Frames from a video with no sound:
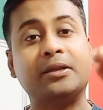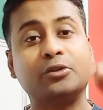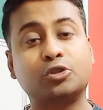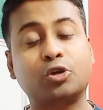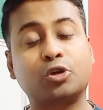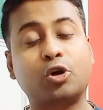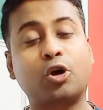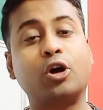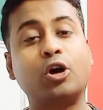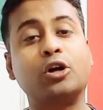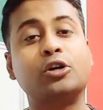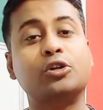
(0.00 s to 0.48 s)

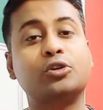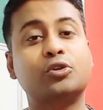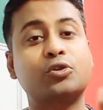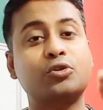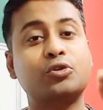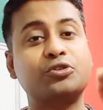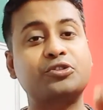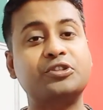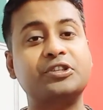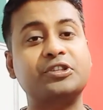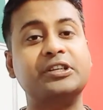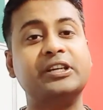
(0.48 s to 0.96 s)
শর্ট
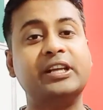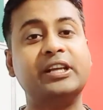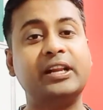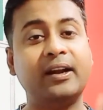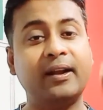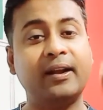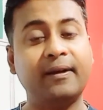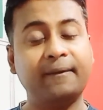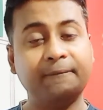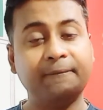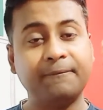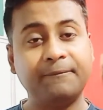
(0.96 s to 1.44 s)
কোশ্চেনের
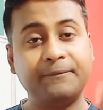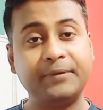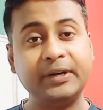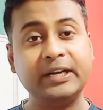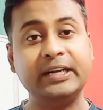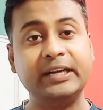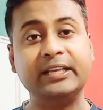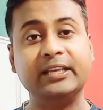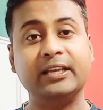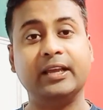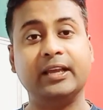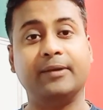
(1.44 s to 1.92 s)

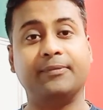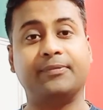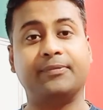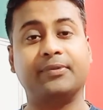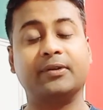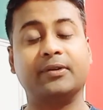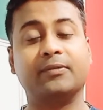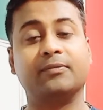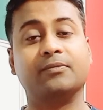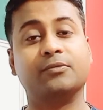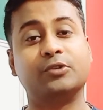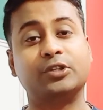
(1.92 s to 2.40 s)
পিডিএফ
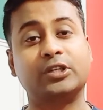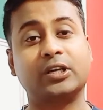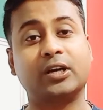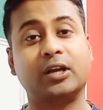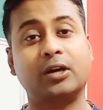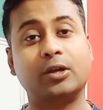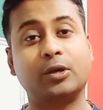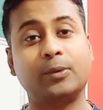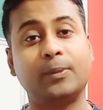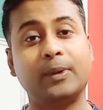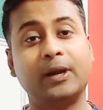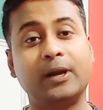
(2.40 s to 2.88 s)
বোঝা
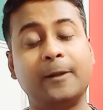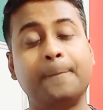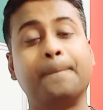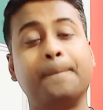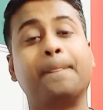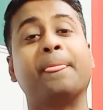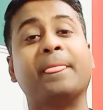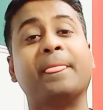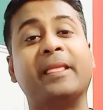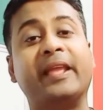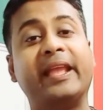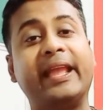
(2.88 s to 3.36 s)
গেল কি বললাম
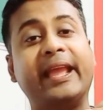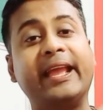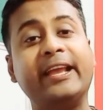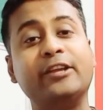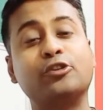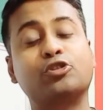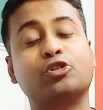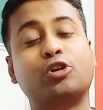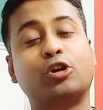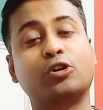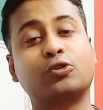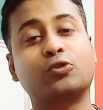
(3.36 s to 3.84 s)
এই
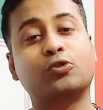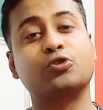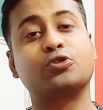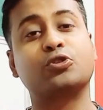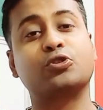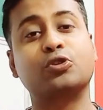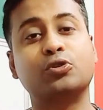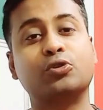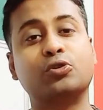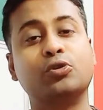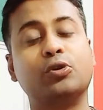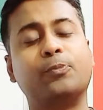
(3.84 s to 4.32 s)
শর্ট
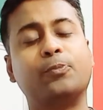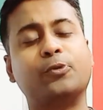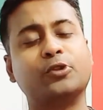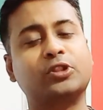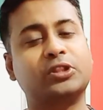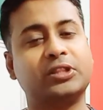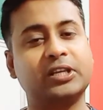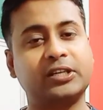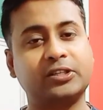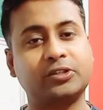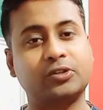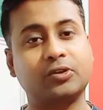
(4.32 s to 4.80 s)
কোশ্চেনগুলো
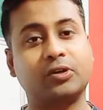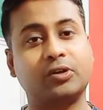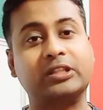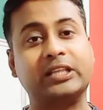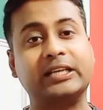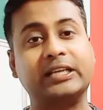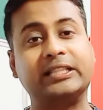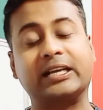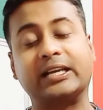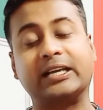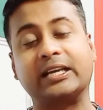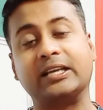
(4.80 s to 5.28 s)
প্রত্যেকটা
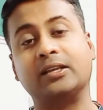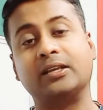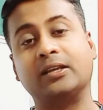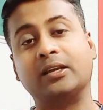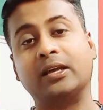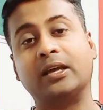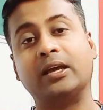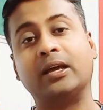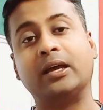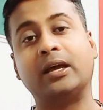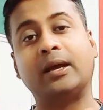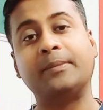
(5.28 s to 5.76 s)
অধ্যায় তাকে
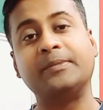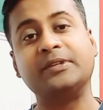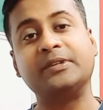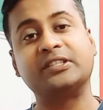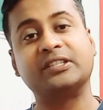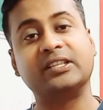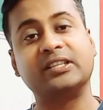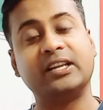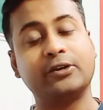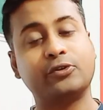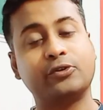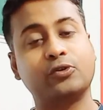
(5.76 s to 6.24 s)
আমি
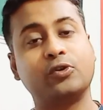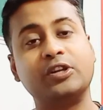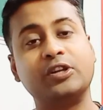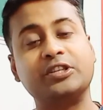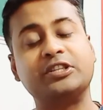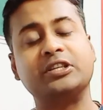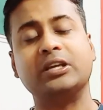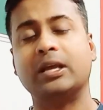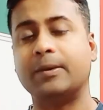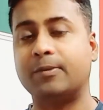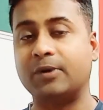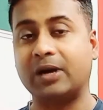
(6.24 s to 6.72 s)
সিলেক্ট
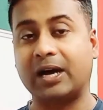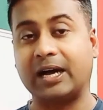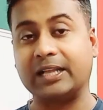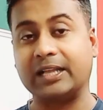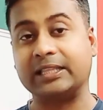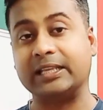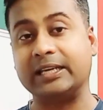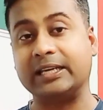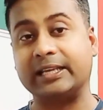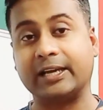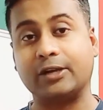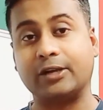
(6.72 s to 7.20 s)
করেছি এবং
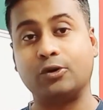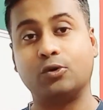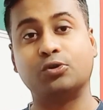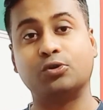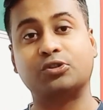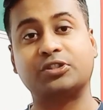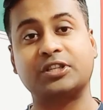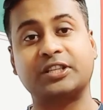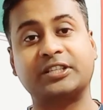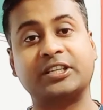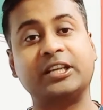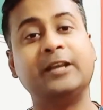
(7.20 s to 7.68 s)
হাতে লেখা
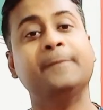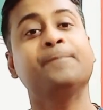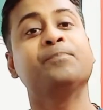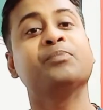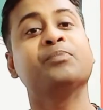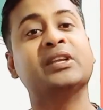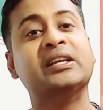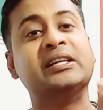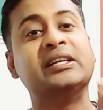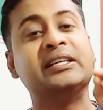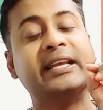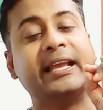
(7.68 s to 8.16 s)
নোটস আছে
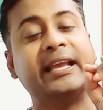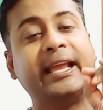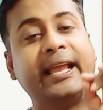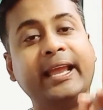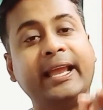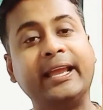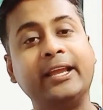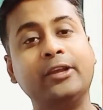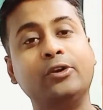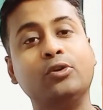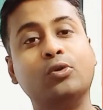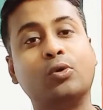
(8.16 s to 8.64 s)

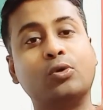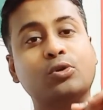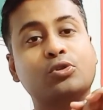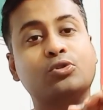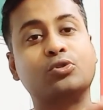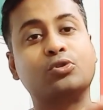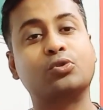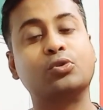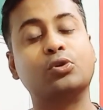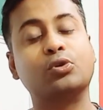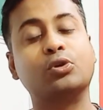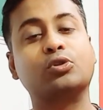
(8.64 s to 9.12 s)
এই
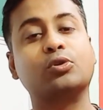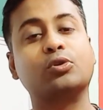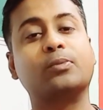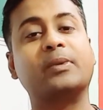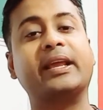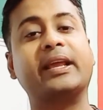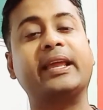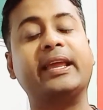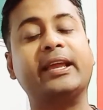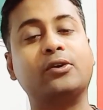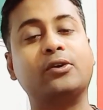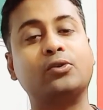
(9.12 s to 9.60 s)
নোটসগুলো
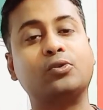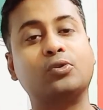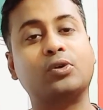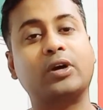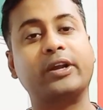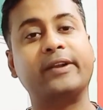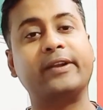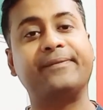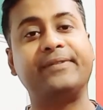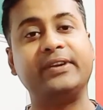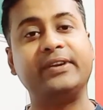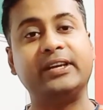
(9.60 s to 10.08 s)
তোমরা
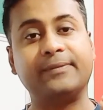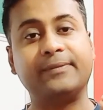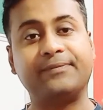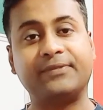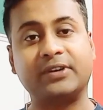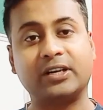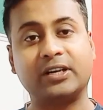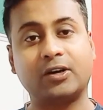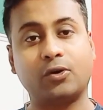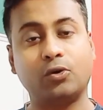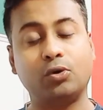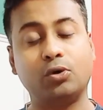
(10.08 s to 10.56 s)
একটুখানি
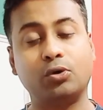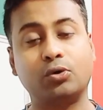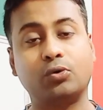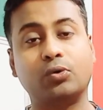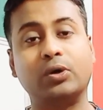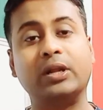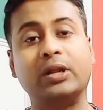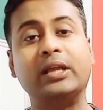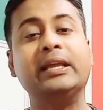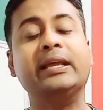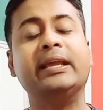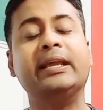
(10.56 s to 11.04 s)
পিডিএফটা ডাউনলোড
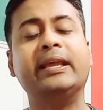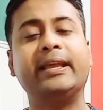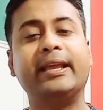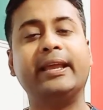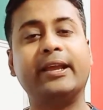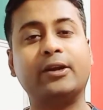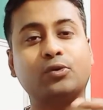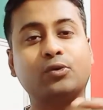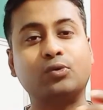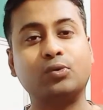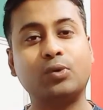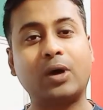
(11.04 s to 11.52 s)
করে
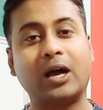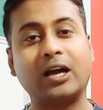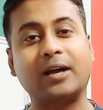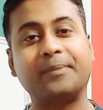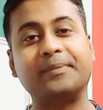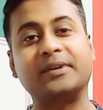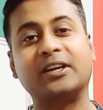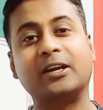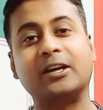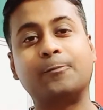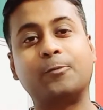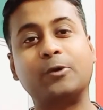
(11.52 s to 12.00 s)
একটু
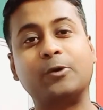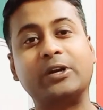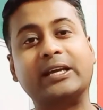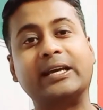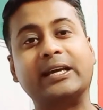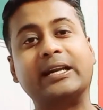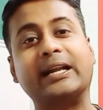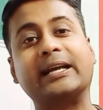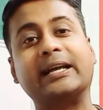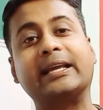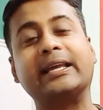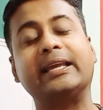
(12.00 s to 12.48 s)
আগামীকাল
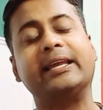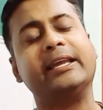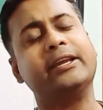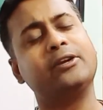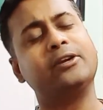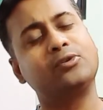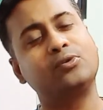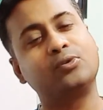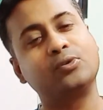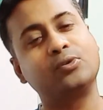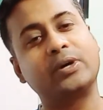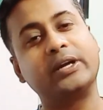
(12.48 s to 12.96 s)
পরীক্ষার আগে
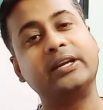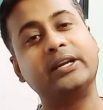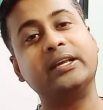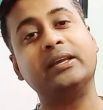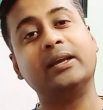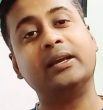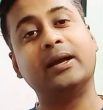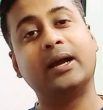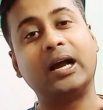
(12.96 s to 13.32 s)
একটুখানি